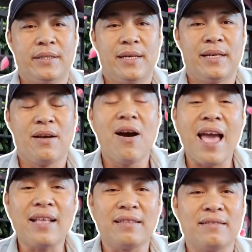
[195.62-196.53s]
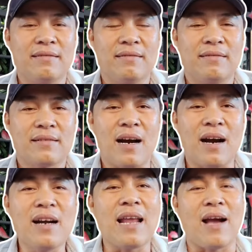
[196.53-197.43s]
à, nó ác
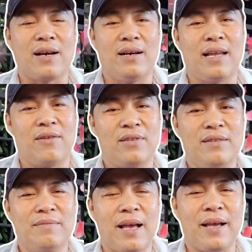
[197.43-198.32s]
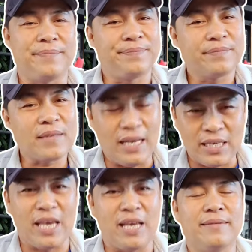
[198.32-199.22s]
cỡ nào cỡ nào nhưng mà cái
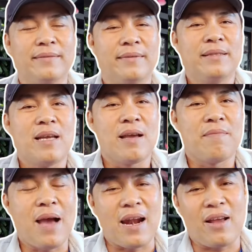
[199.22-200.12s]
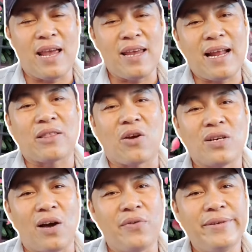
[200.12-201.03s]
chuyện mà nó gây ra
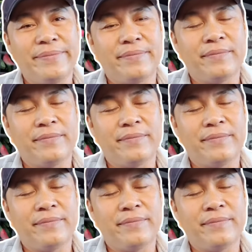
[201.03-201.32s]
tội lỗi